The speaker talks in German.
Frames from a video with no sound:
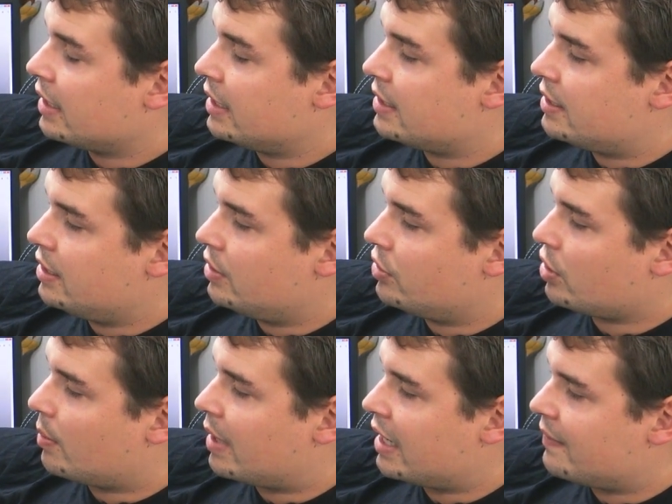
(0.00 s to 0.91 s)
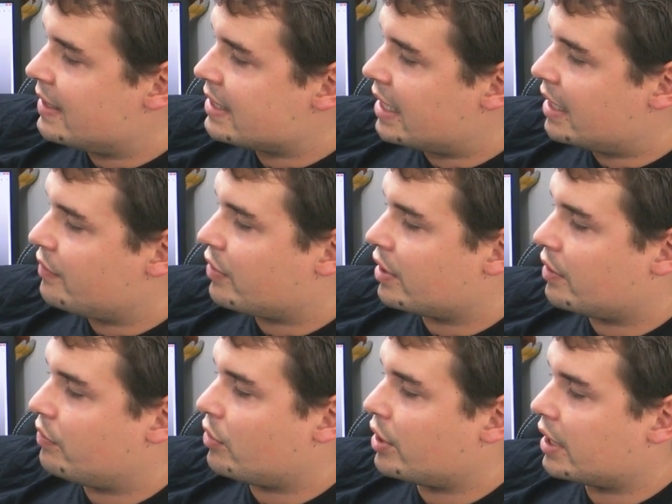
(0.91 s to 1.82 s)
Den zieht ihr normalerweise einfach
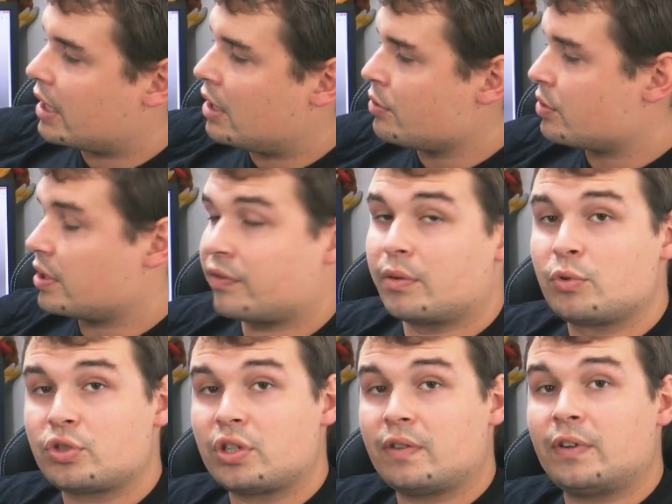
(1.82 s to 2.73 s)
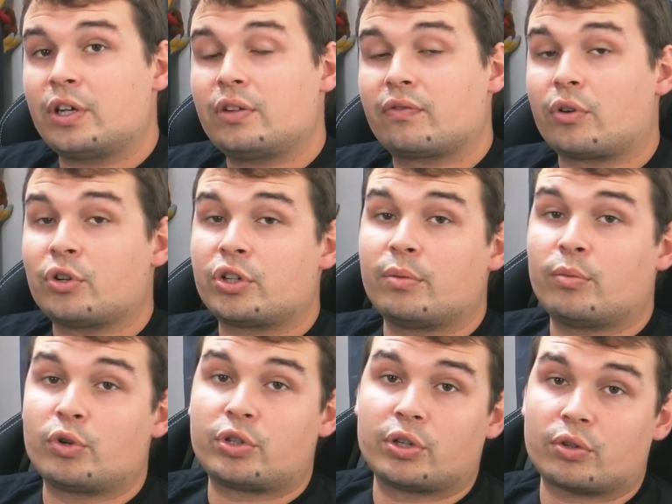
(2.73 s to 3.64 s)
nach vorne raus. Dafür müsst ihr weder die Front
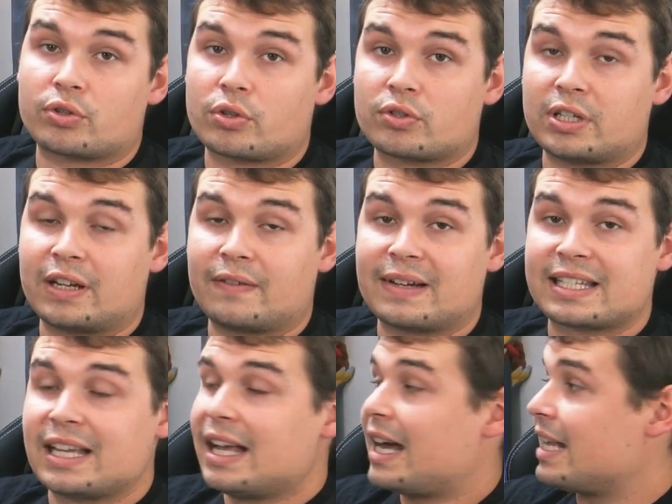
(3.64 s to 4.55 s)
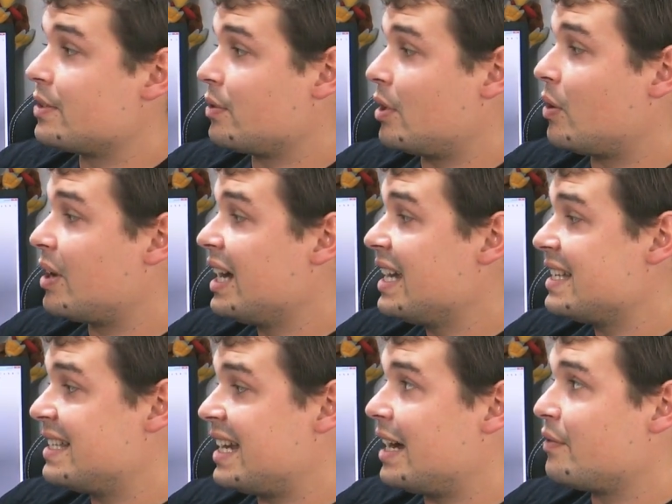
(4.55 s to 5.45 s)
demontieren noch sonst irgendwas. Also auch
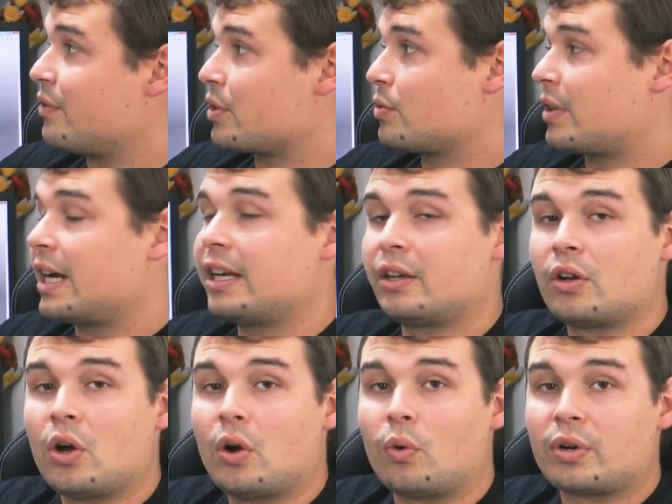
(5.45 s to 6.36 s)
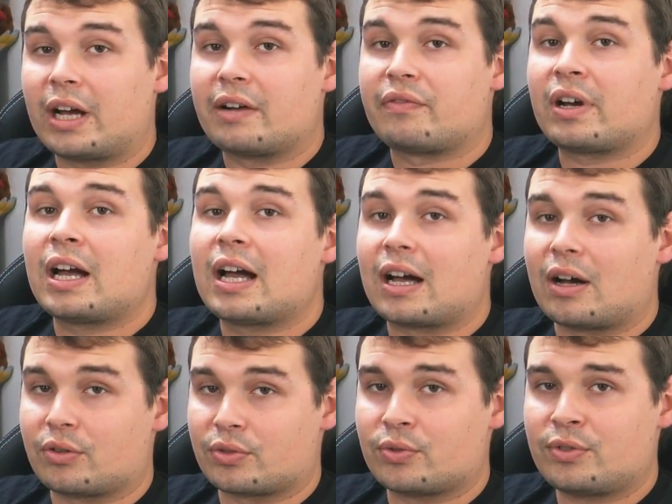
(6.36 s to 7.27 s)
sehr einfach zu reinigen und einfach
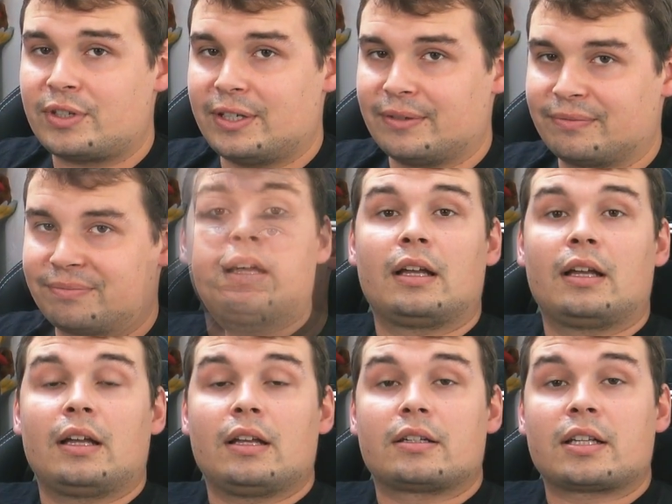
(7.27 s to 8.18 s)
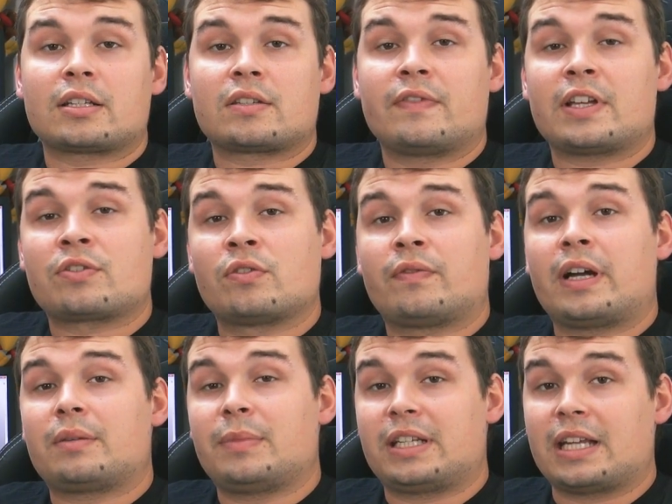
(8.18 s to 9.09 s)
rauszuziehen. Das wäre es
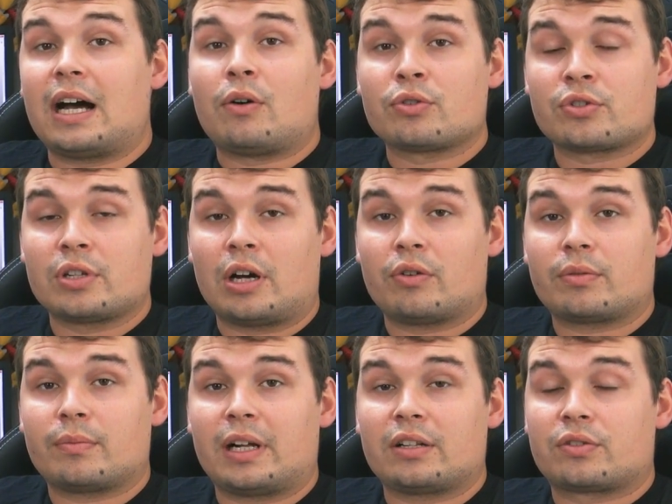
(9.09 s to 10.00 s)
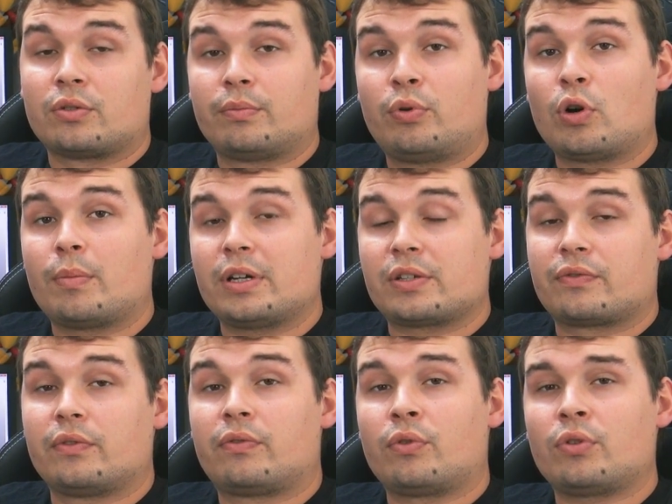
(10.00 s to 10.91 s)
soweit mit der Außenhaut mal zum Purebase
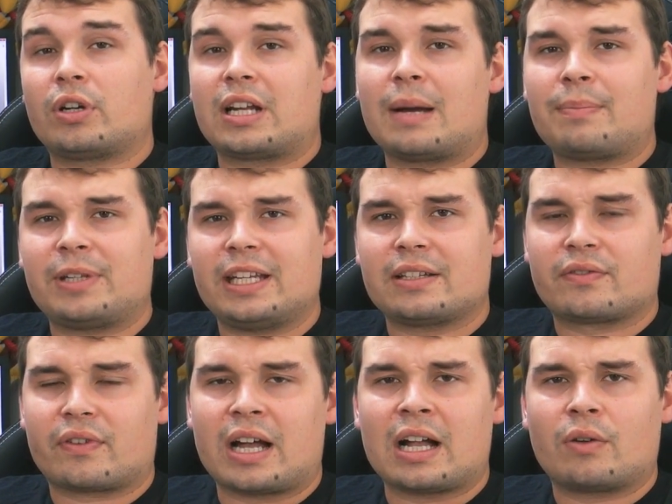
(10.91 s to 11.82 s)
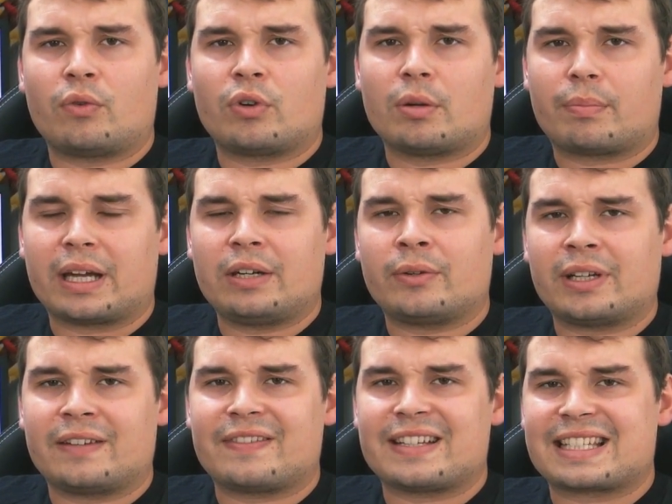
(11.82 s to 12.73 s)
500. Habt ihr jetzt Fragen oder brennt
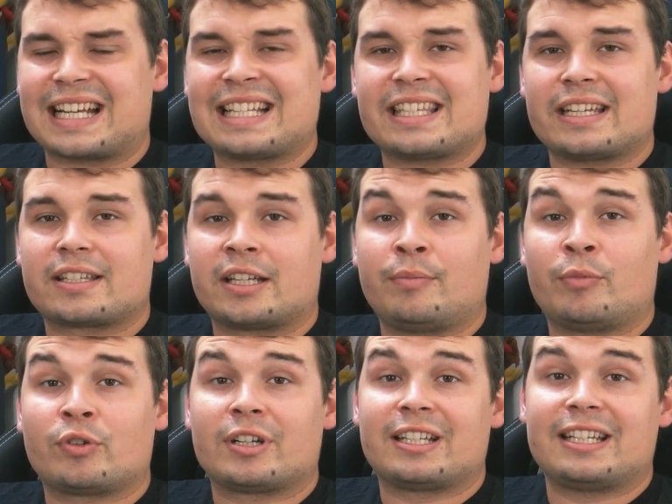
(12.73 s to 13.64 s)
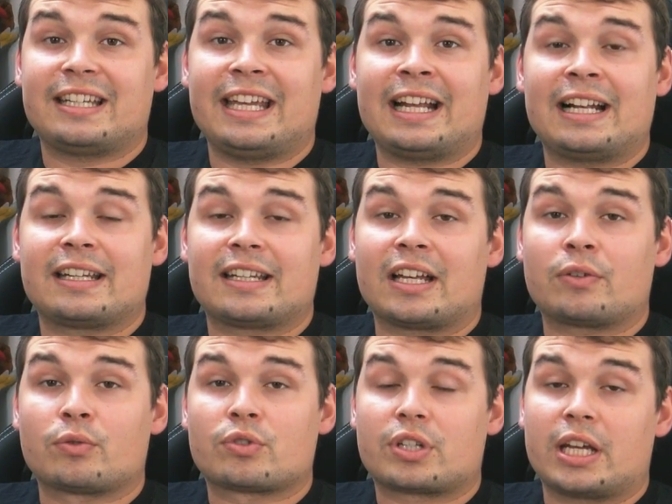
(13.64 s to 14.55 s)
euch etwas ganz extrem unter den Nägeln, dann
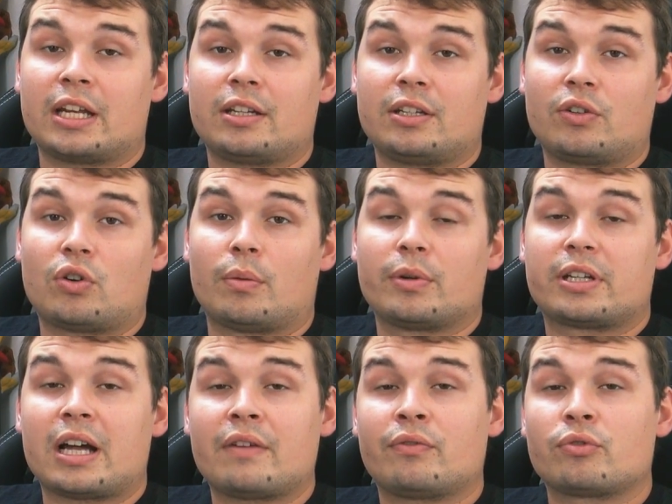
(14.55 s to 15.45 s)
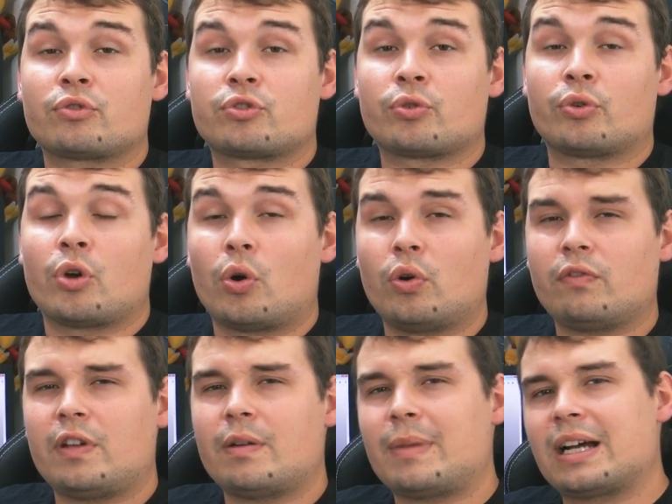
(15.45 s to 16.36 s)
nutzt gerne die Kommentarfunktion
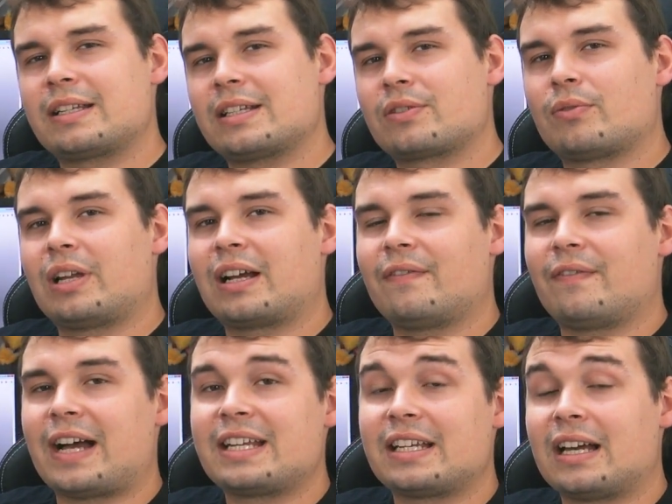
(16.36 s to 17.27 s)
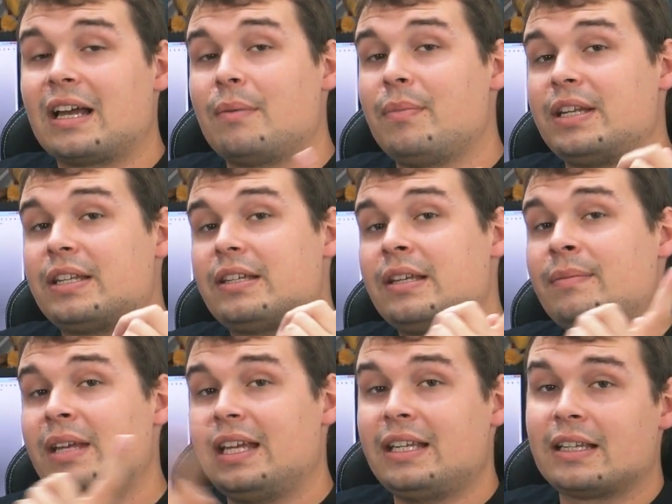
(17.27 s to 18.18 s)
und wir machen jetzt so lange weiter mit
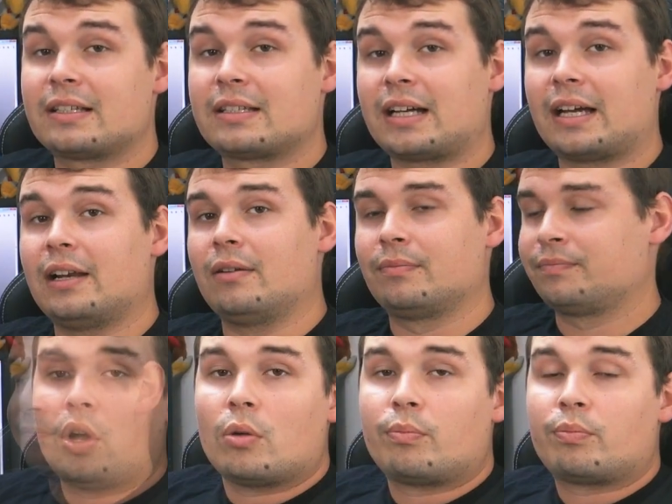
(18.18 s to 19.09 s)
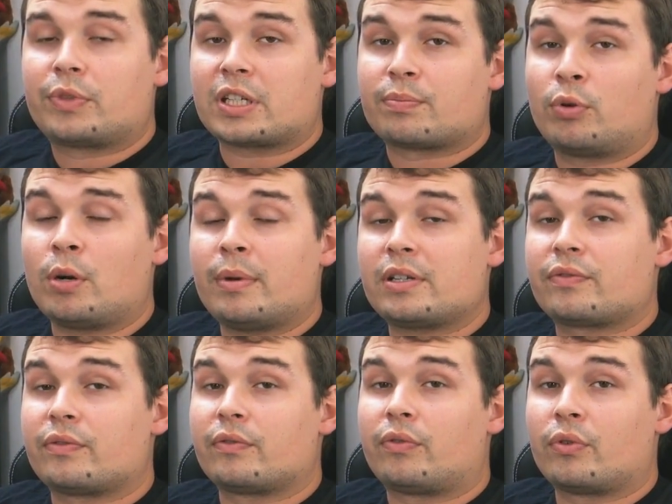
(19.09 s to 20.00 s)
dem Innenteil. Das
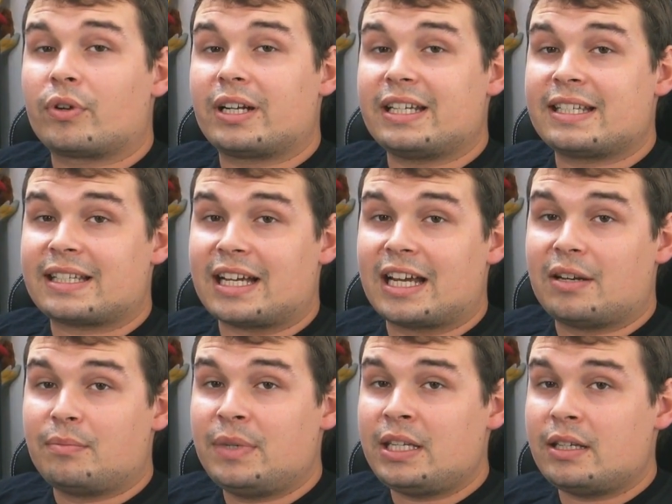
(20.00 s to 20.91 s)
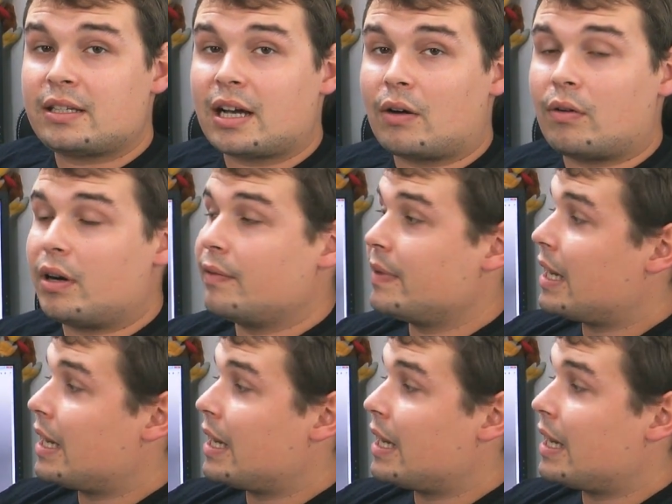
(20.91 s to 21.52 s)
Purbase 500 ist ein MIDI Tower.